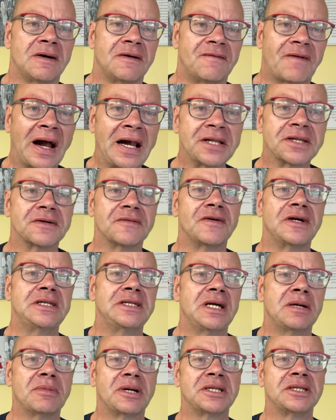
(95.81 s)
Walter, wenn
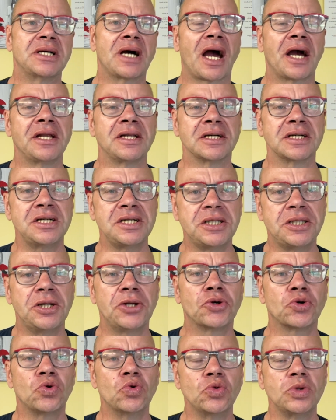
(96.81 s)
jemand dir ein
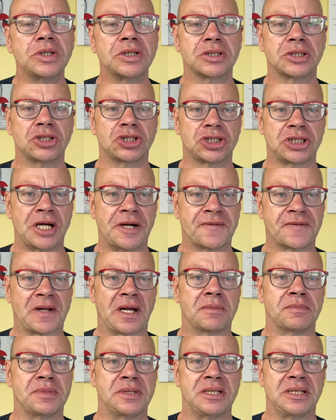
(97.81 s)
richtig gutes Geschäft
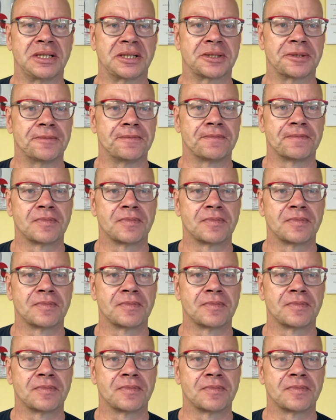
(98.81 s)
anbietet,